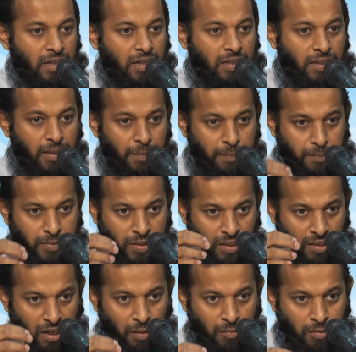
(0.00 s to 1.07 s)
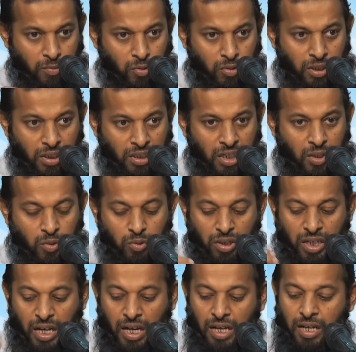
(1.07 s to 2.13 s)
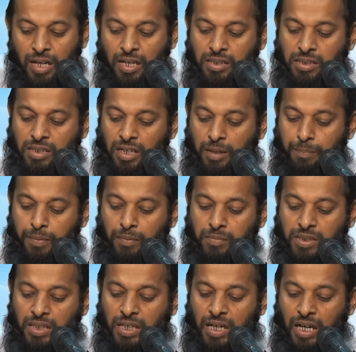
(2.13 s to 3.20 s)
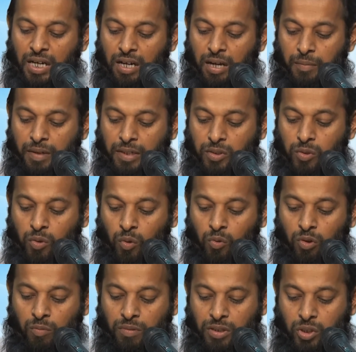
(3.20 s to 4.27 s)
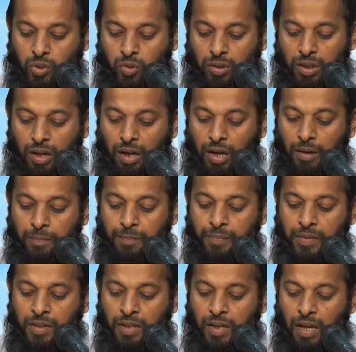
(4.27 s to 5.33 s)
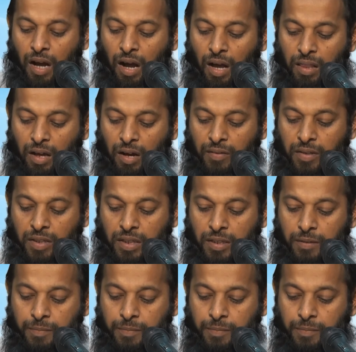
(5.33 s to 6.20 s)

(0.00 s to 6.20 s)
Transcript: இந்த திருநாமம் கொண்டிருக்கக்கூடிய சிறப்பம்சங்களை நாம் எடுத்துக்கொள்வோம் என்று சொன்னால் அதாவது